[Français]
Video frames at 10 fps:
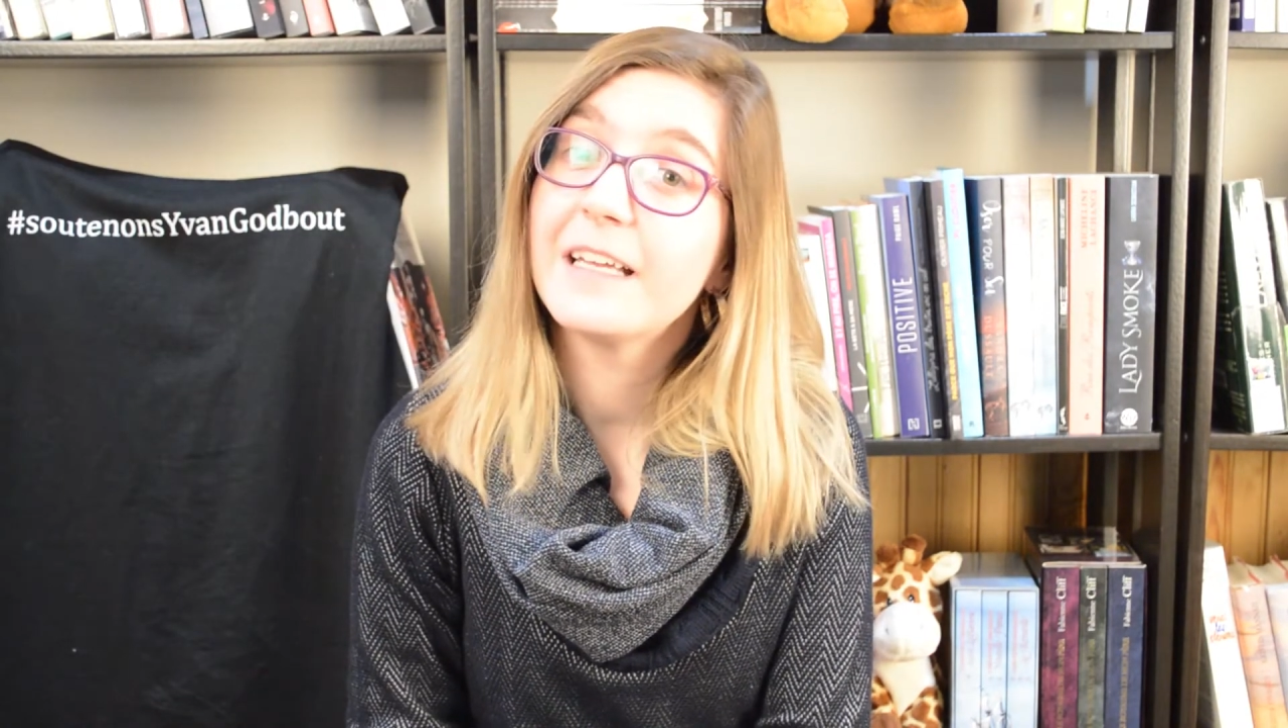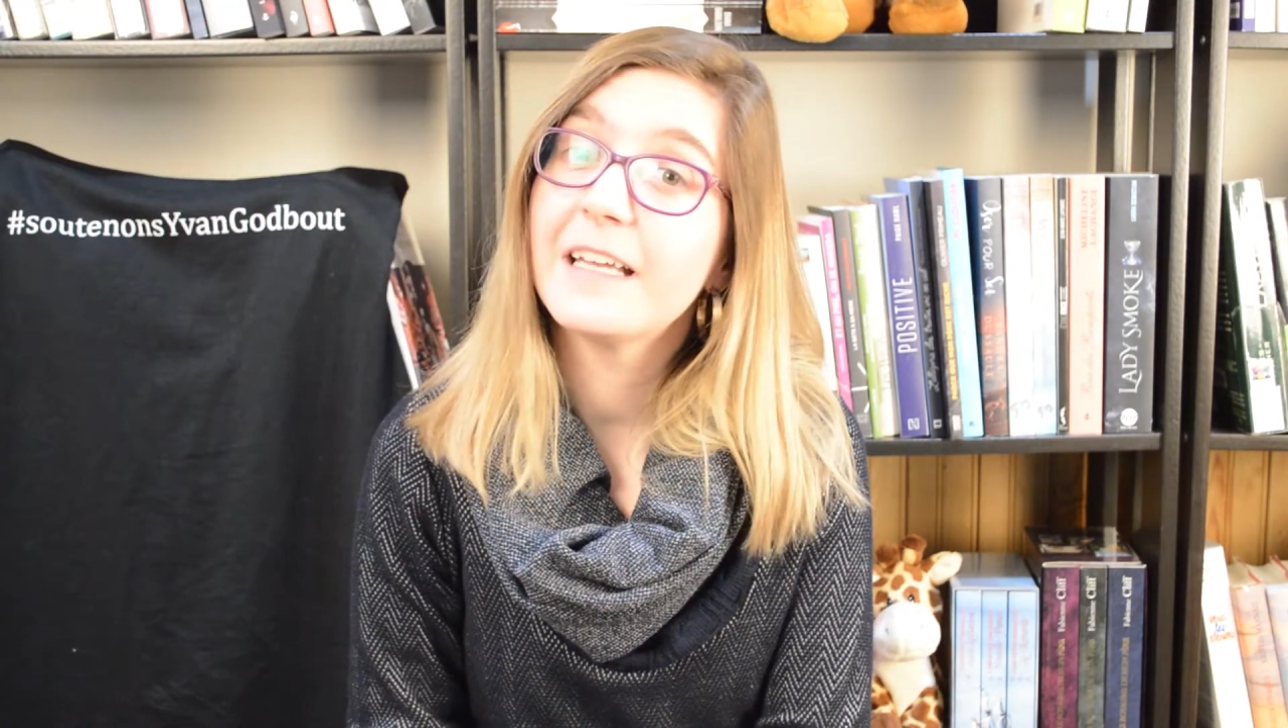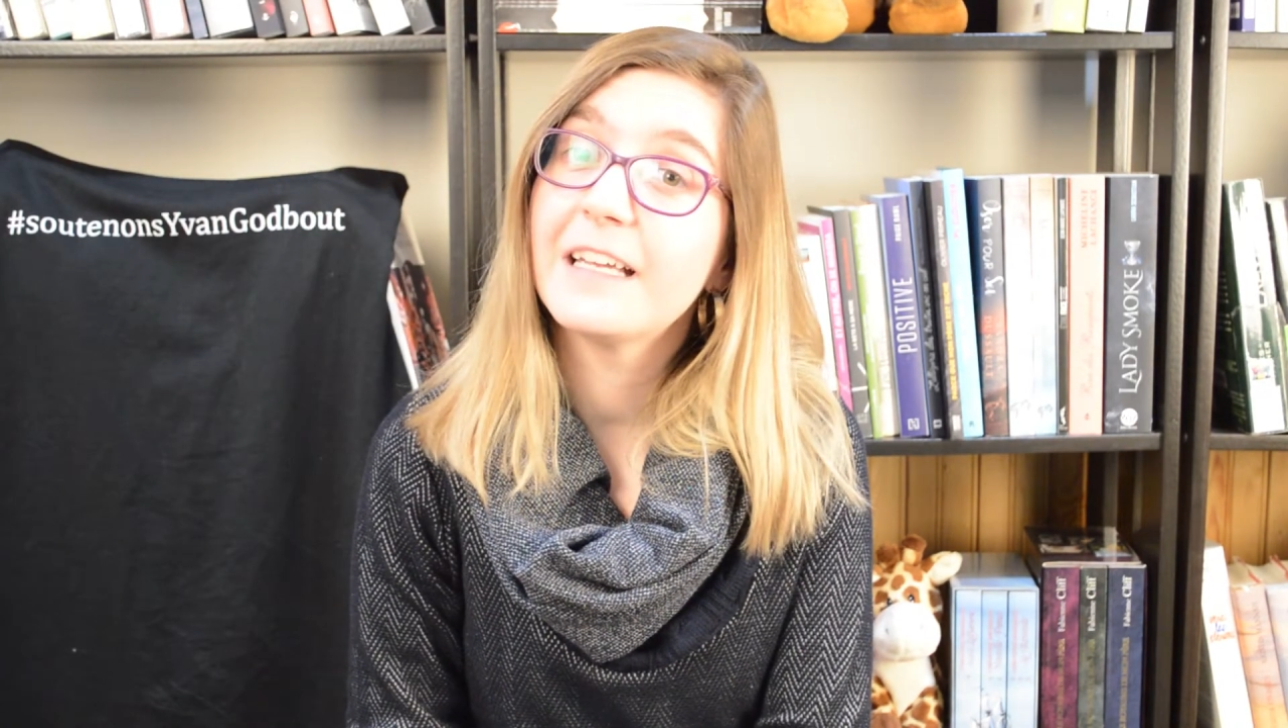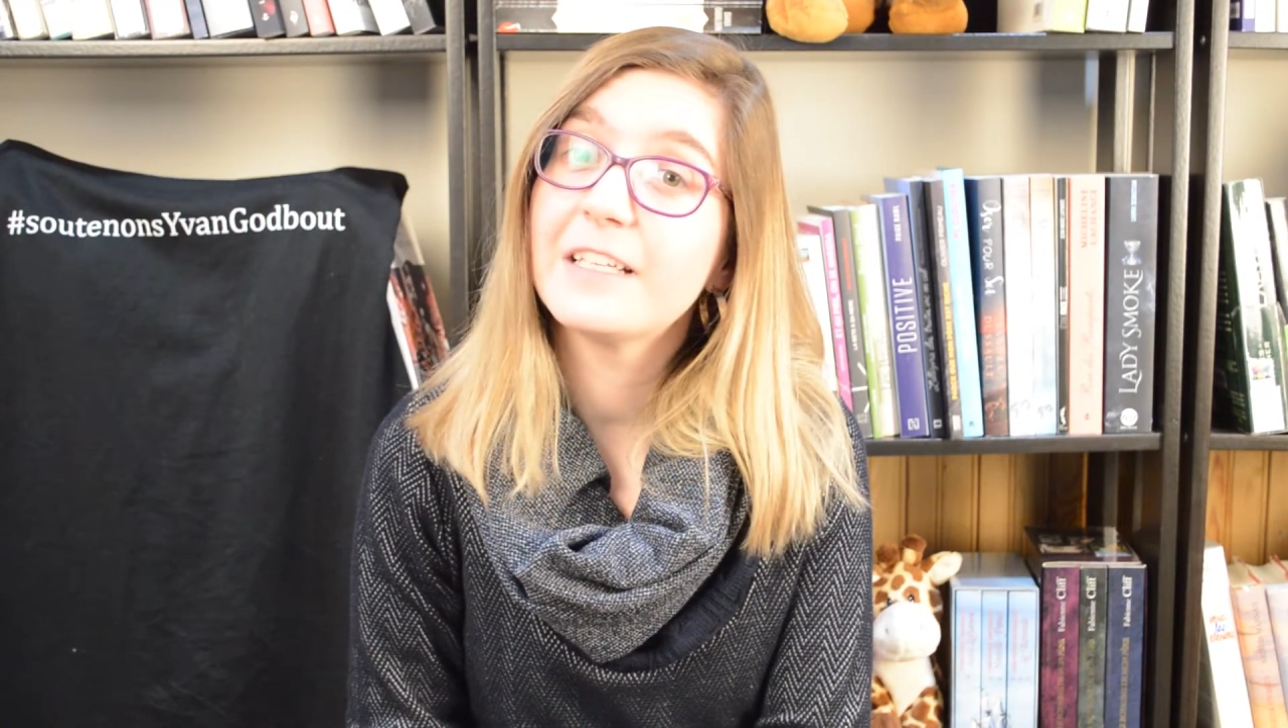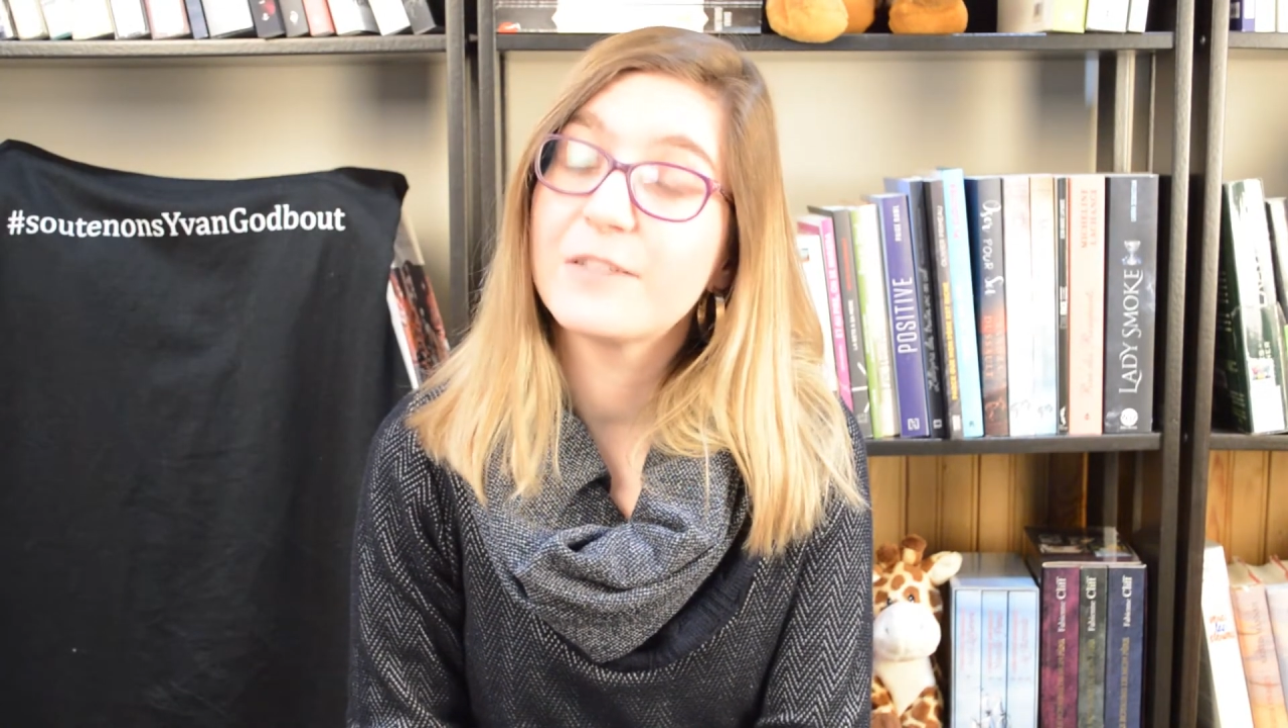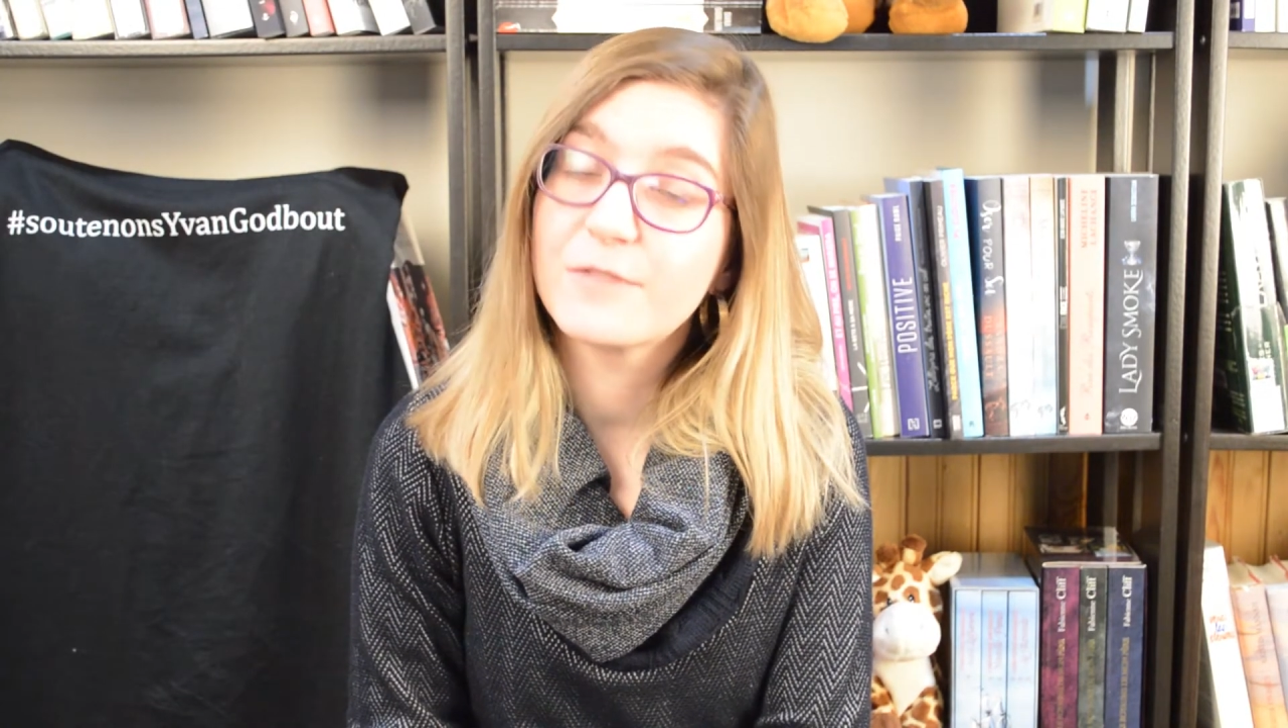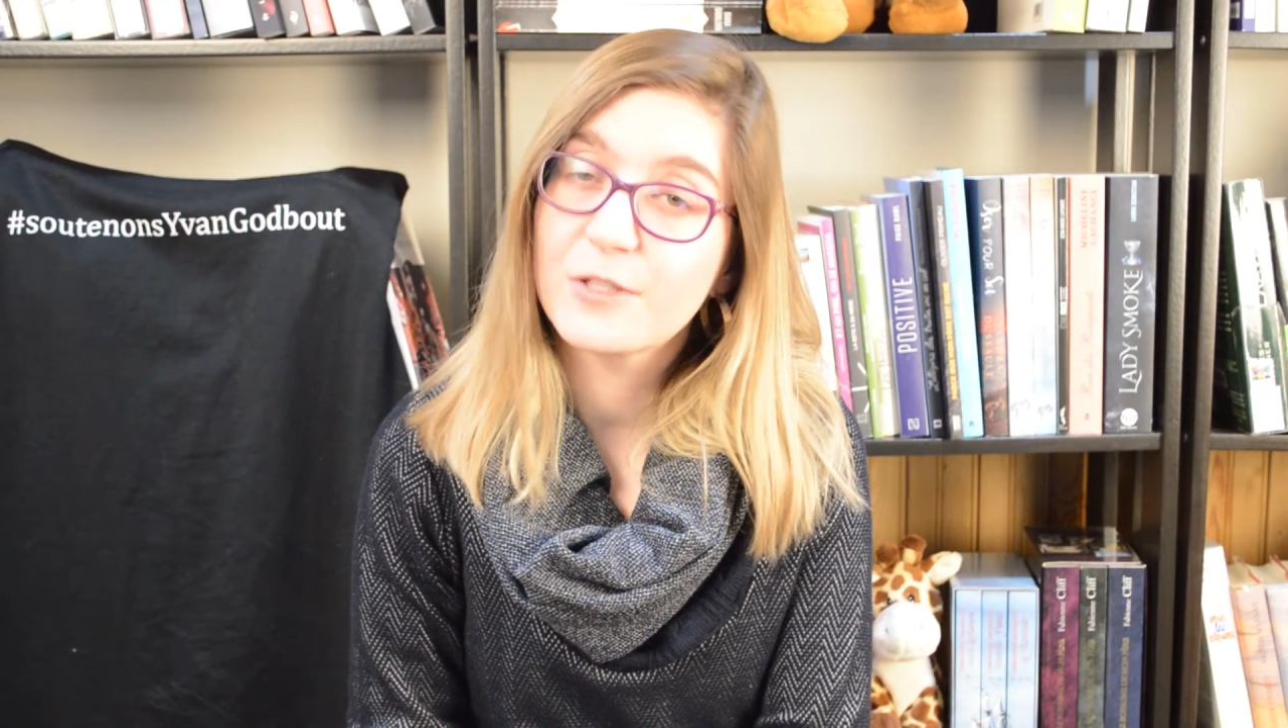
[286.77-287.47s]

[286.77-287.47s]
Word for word: et je vous